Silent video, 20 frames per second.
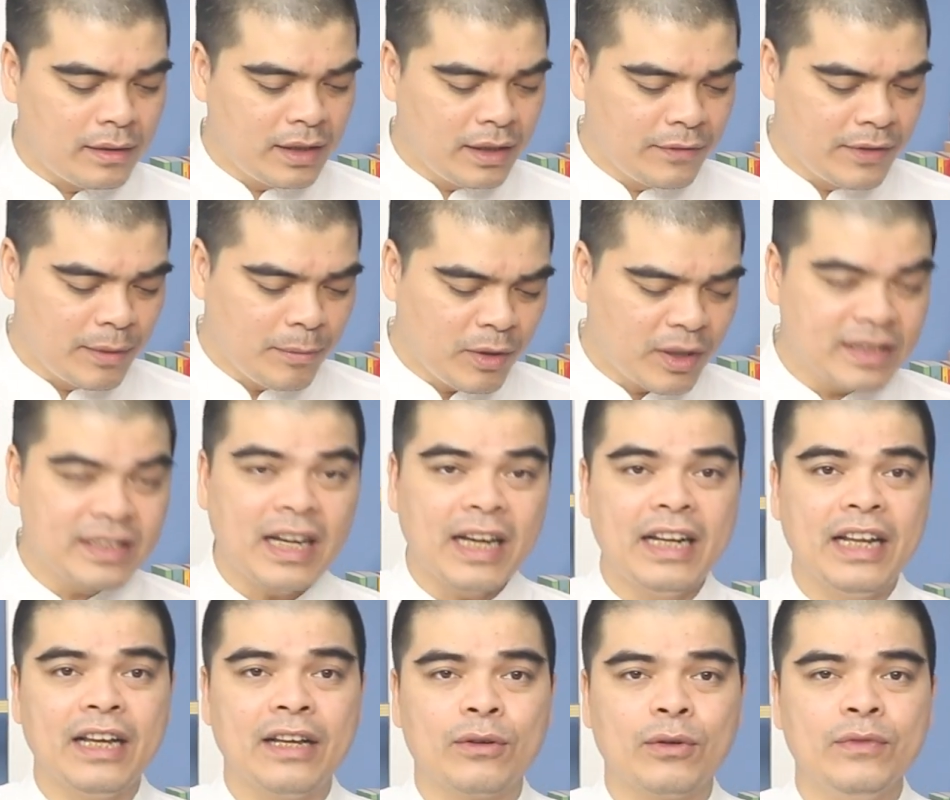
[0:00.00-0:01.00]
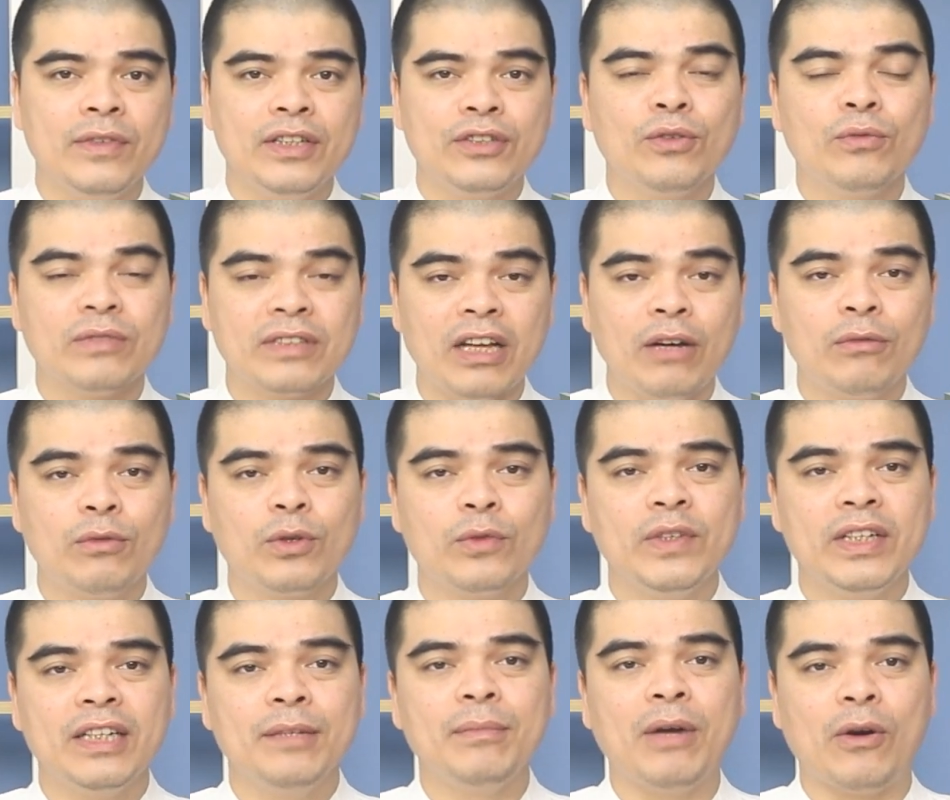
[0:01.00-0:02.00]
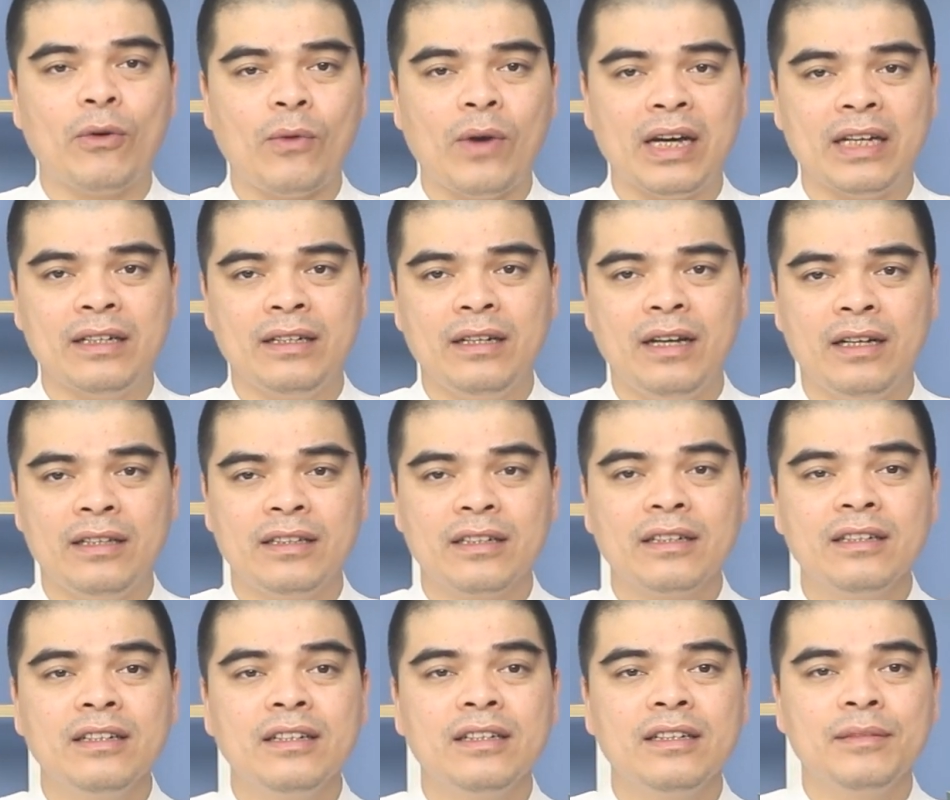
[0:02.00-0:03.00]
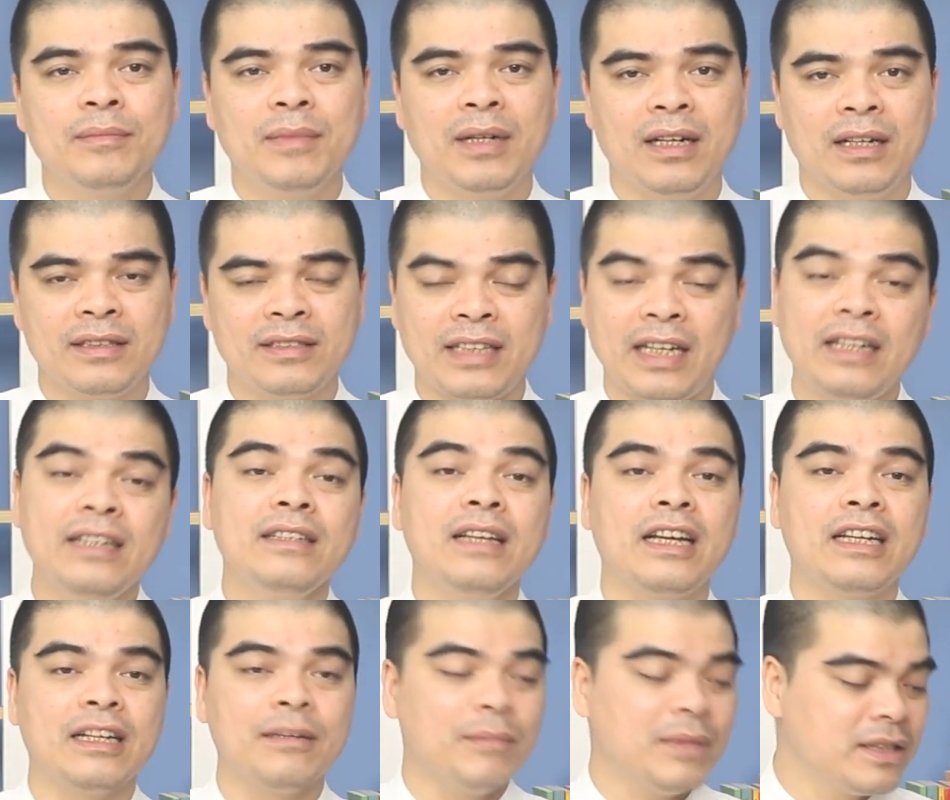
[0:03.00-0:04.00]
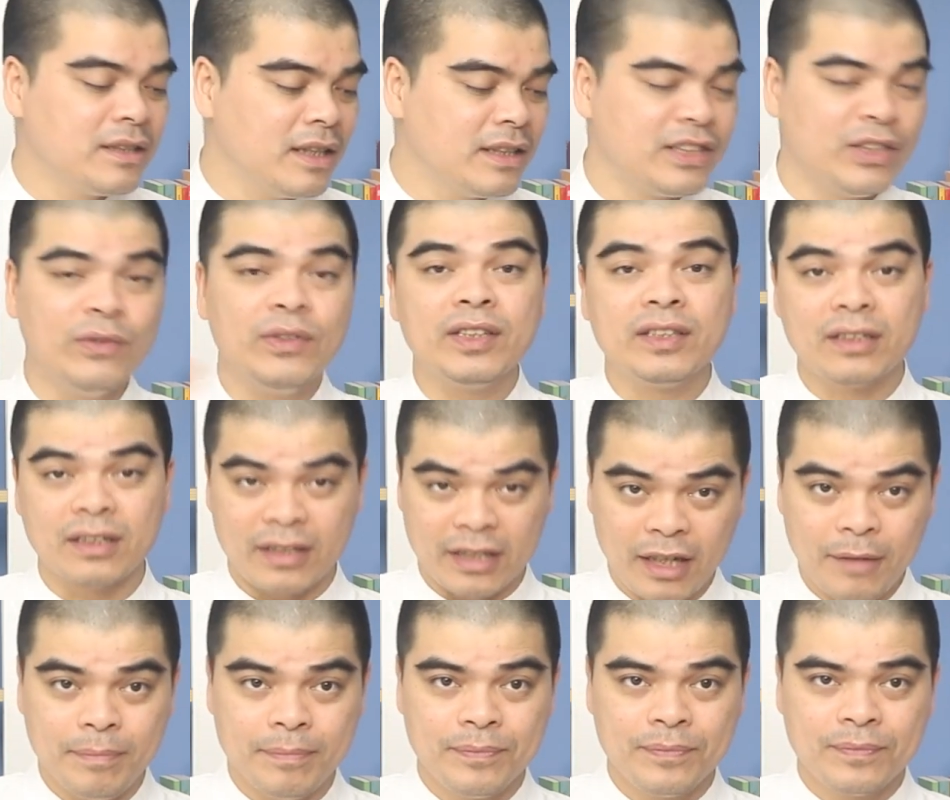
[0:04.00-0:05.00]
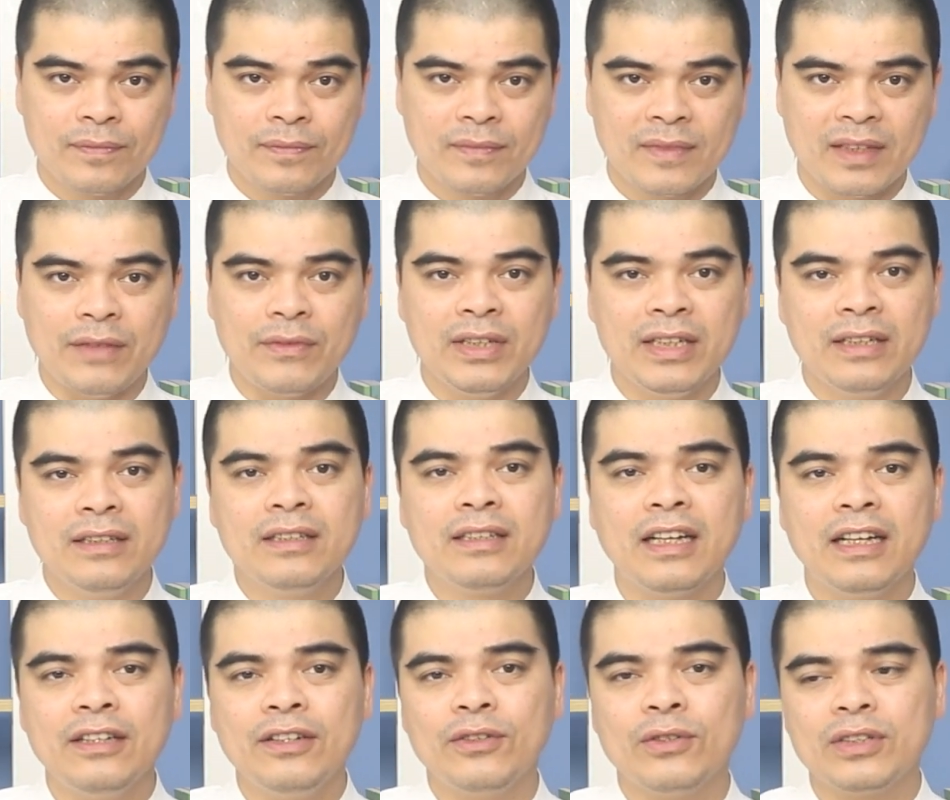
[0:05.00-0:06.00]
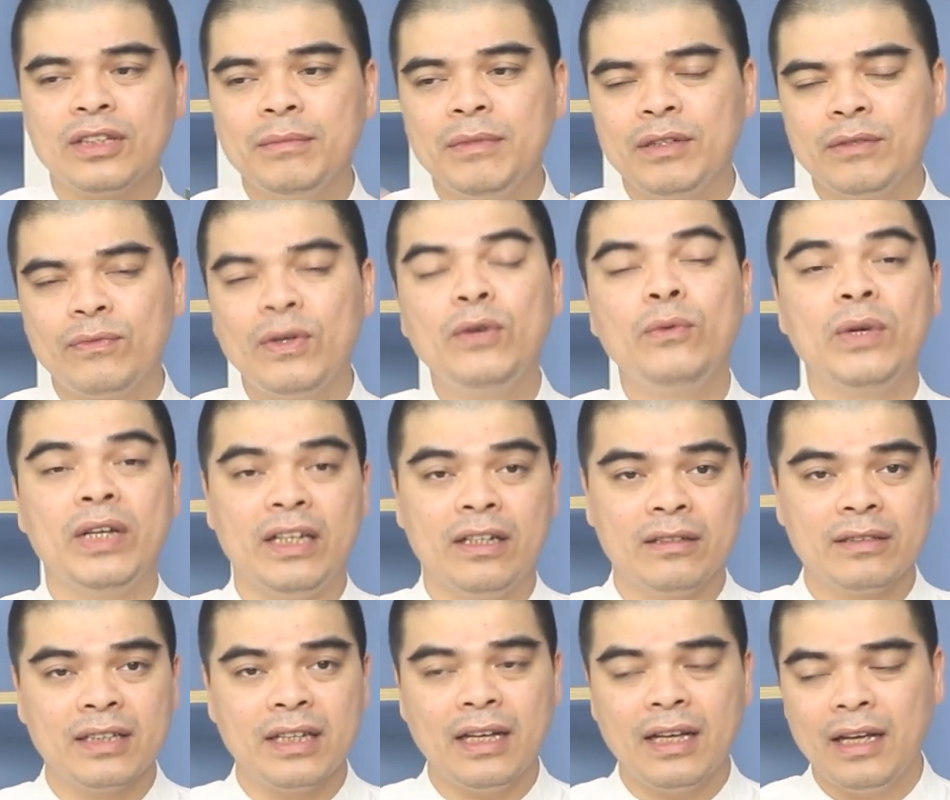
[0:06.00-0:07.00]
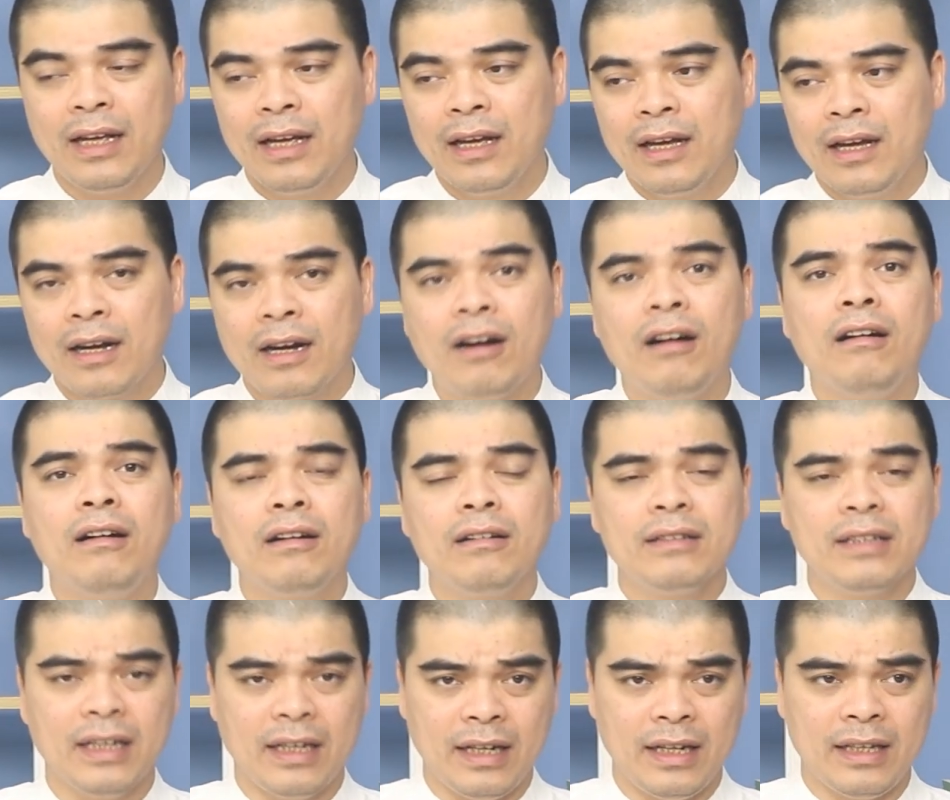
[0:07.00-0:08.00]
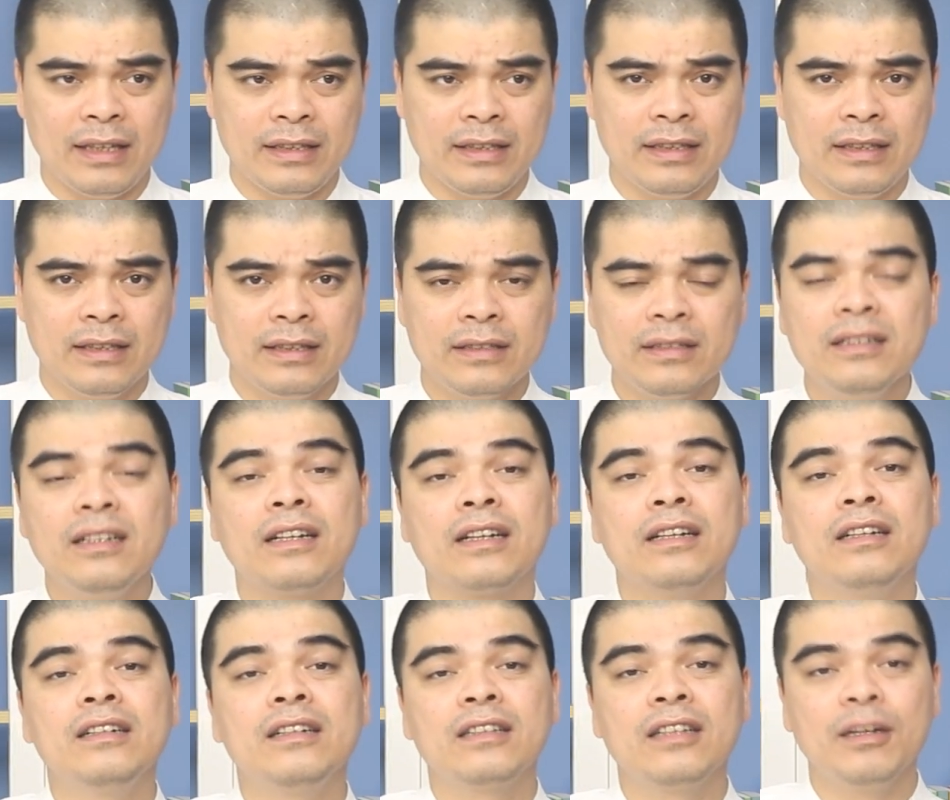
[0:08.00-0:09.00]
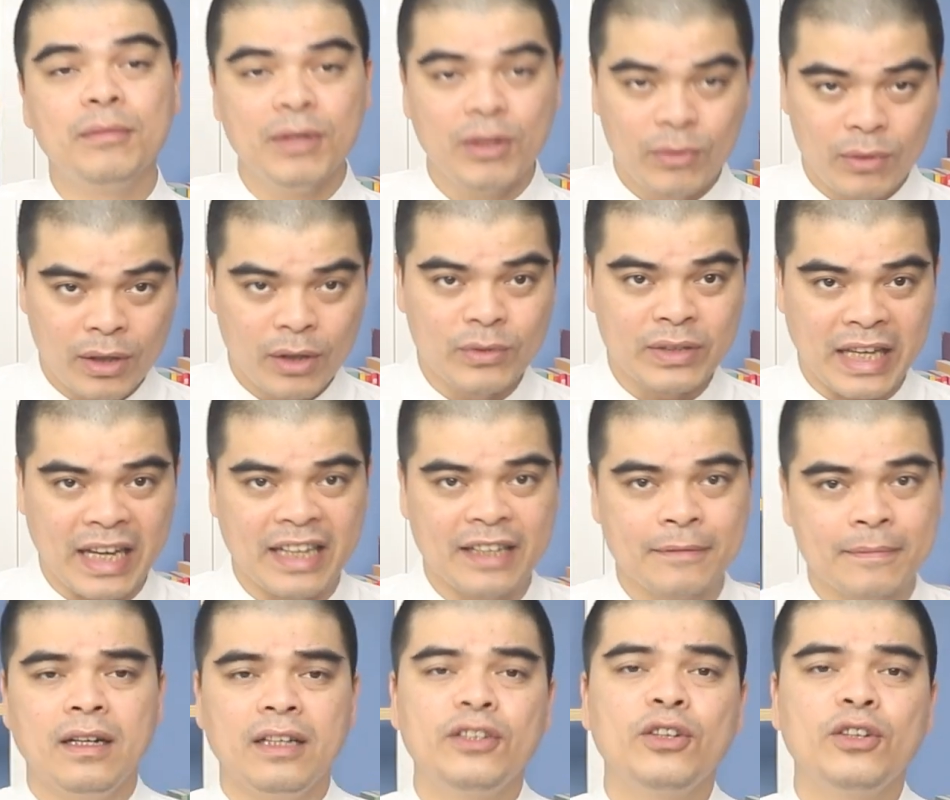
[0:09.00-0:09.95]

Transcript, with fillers: Thì với một cái chai này, quý vị dùng xong quý vị nên bảo quản ở những cái nơi mà tránh ánh nắng mặt trời chiếu về trực tiếp, tại vì như thế thì nó sẽ bị phân hủy, nó sẽ khó có thể giữ được cái hương thơm lâu dài.